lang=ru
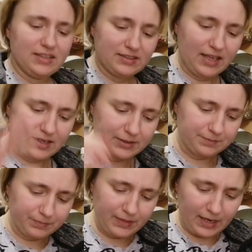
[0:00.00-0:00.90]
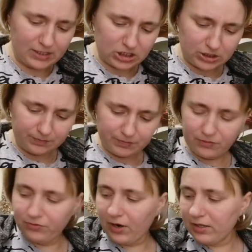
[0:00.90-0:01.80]
Так, дальше.
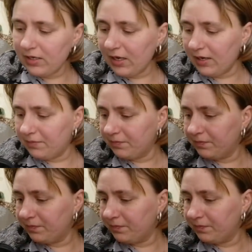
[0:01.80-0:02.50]
Ваня!